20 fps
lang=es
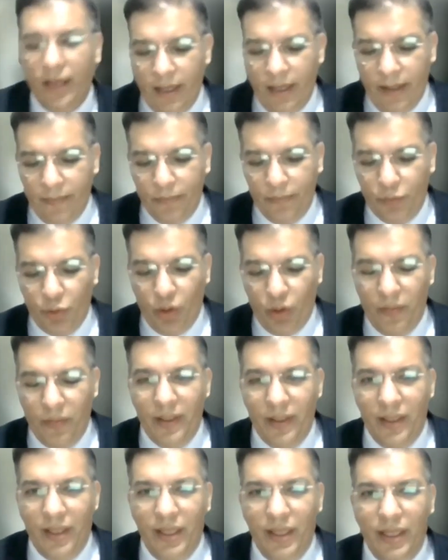Eh, toda
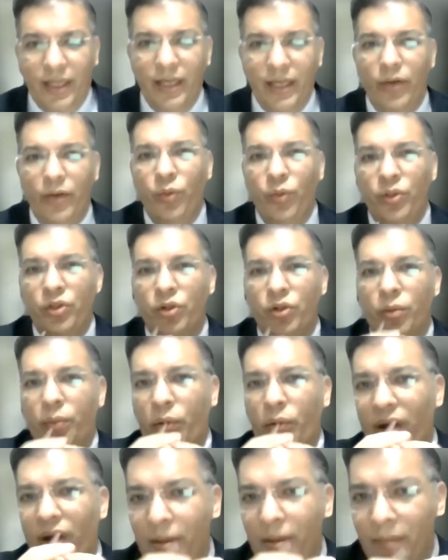vez de que nuestro
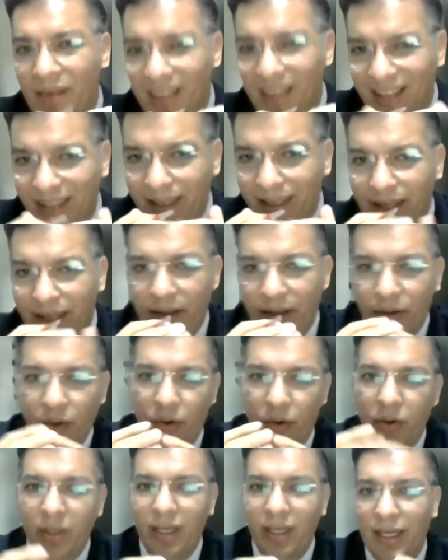programa el día de
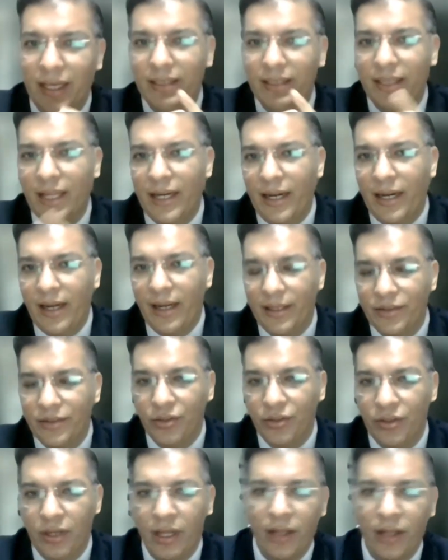hoy está
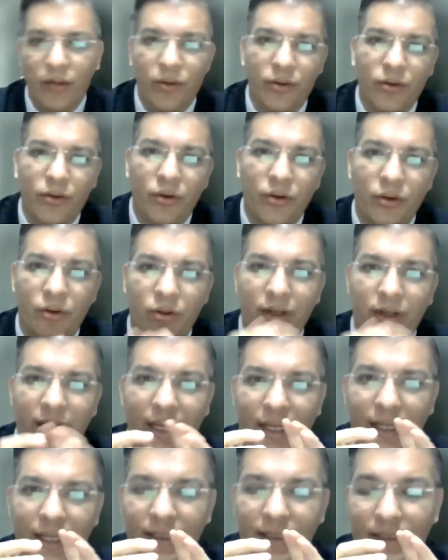relacionado con lo
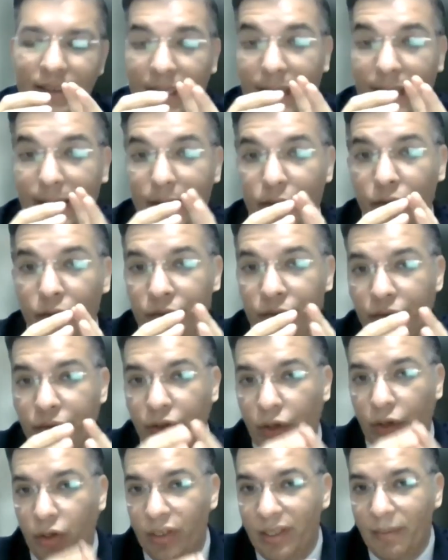que es el
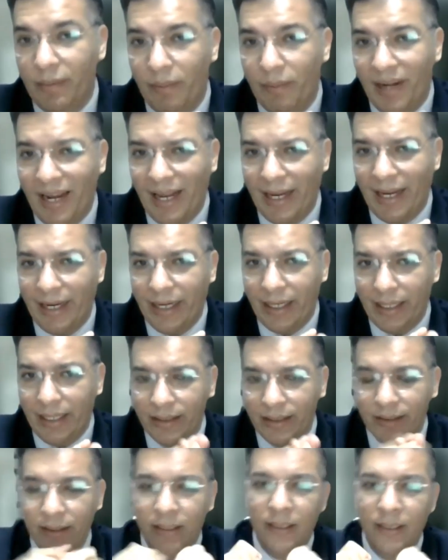control de
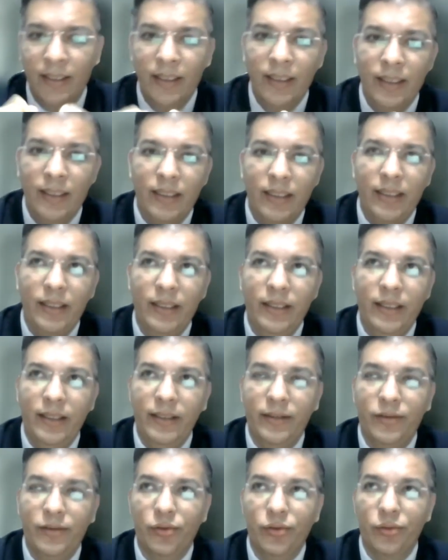plagas
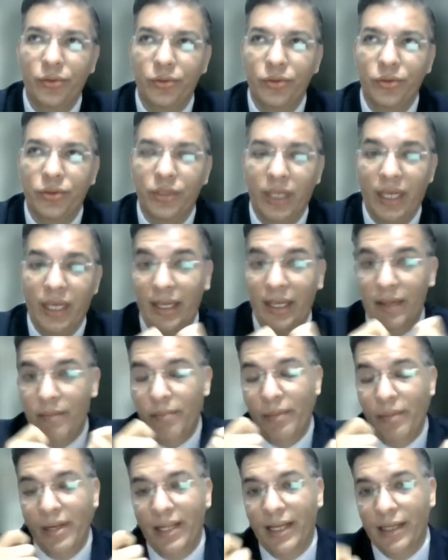y sus eh,
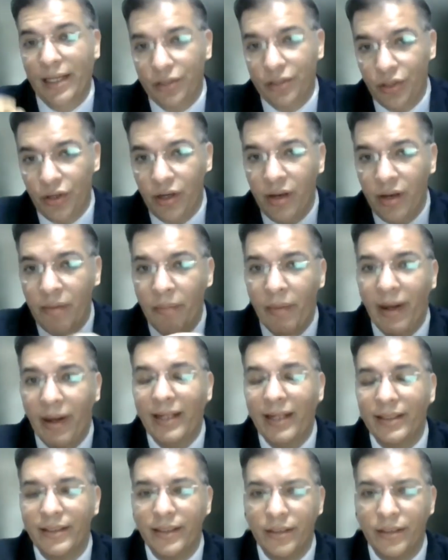implicaciones
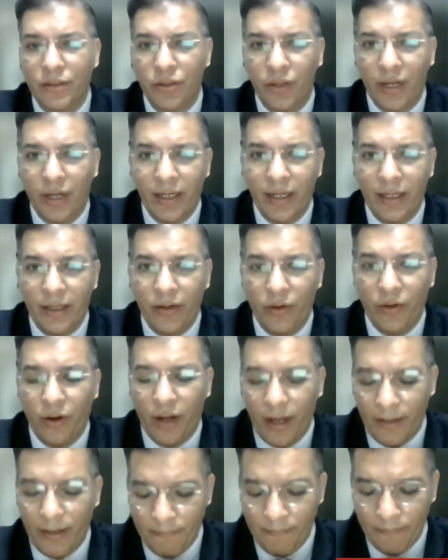para el sector
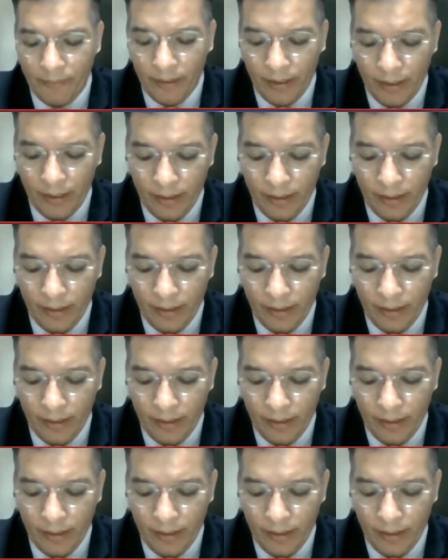agrícola,